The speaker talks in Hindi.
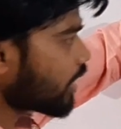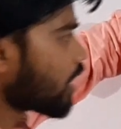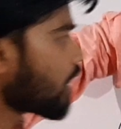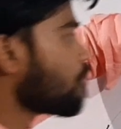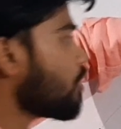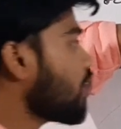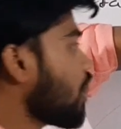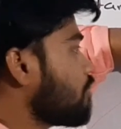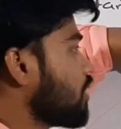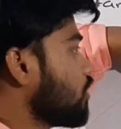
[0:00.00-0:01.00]
करना वही
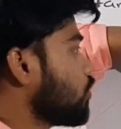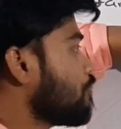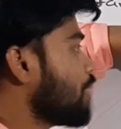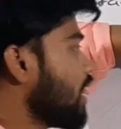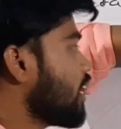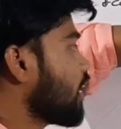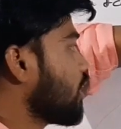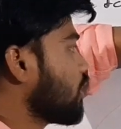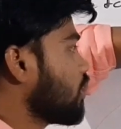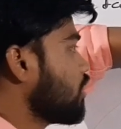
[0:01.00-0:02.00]
काम है जो पहले कर
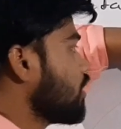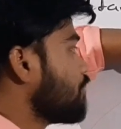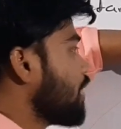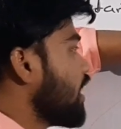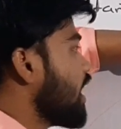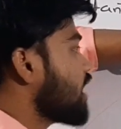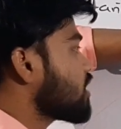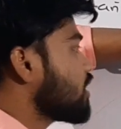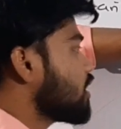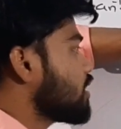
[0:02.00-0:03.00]
रहे थे पहले एक्स
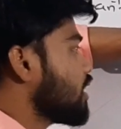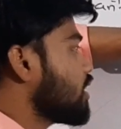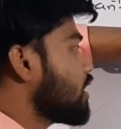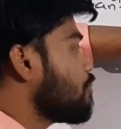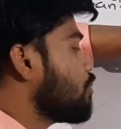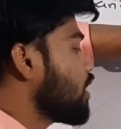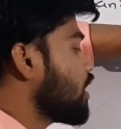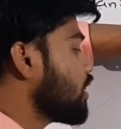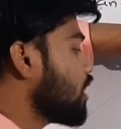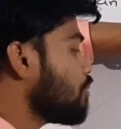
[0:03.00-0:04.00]
की जगह सेक ठीठा पुट
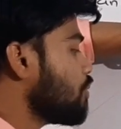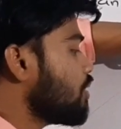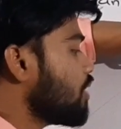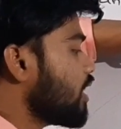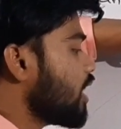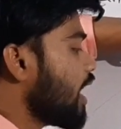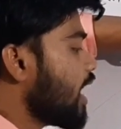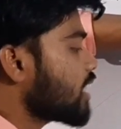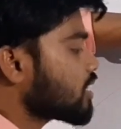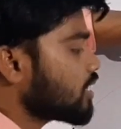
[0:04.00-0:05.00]
करते थे अभी भी
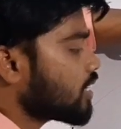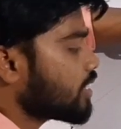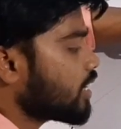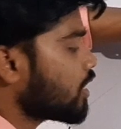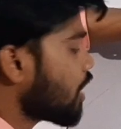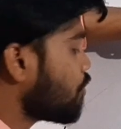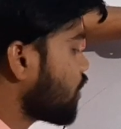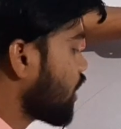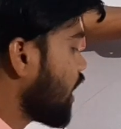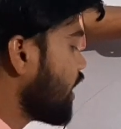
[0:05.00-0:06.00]
एक्स की जगह सेक ठीठा पुट
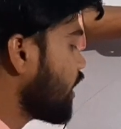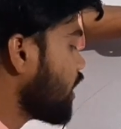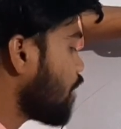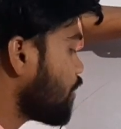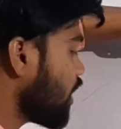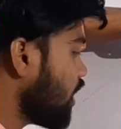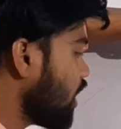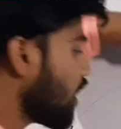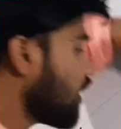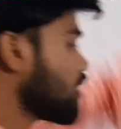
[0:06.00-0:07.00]
करना है लेकिन यहाँ पर ए
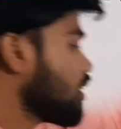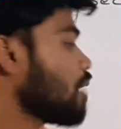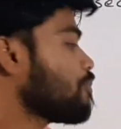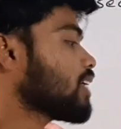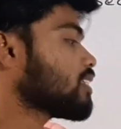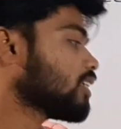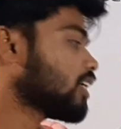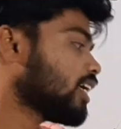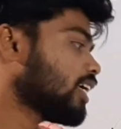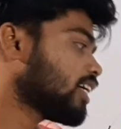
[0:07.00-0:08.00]
आने से यहाँ पे एक्स की
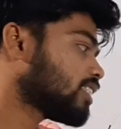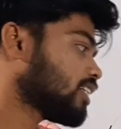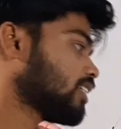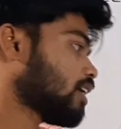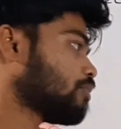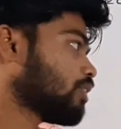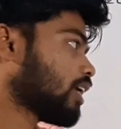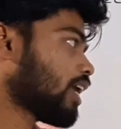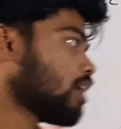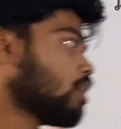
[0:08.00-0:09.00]
जगह एक सेक ठीठा पुट
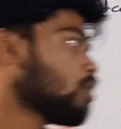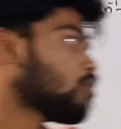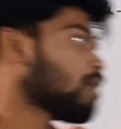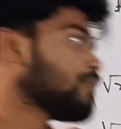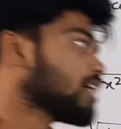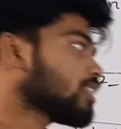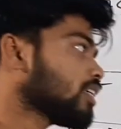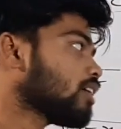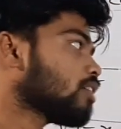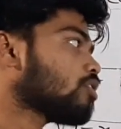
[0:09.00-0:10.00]
करना है वहाँ पे एक्स की
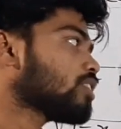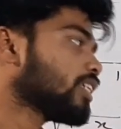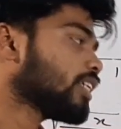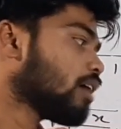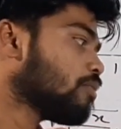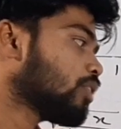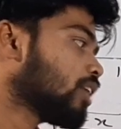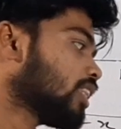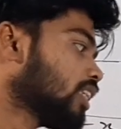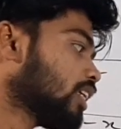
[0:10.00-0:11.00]
जगह कौशिक ठीठा भी पुट
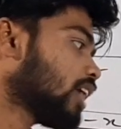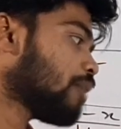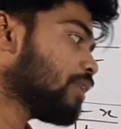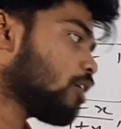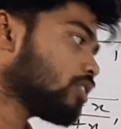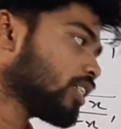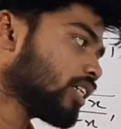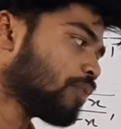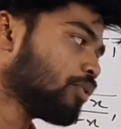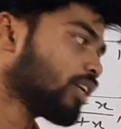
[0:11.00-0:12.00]
करते थे यहाँ पे कौशिक
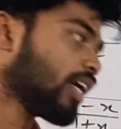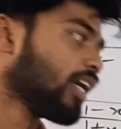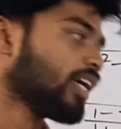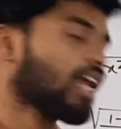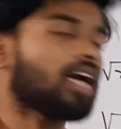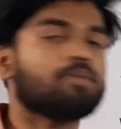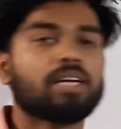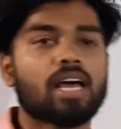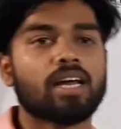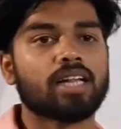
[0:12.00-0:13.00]
ठीठा पुट करेंगे लेकिन आगे में
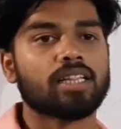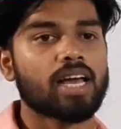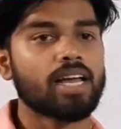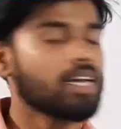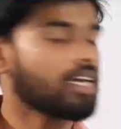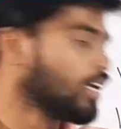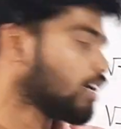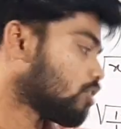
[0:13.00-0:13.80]
क्या लगा देना है ए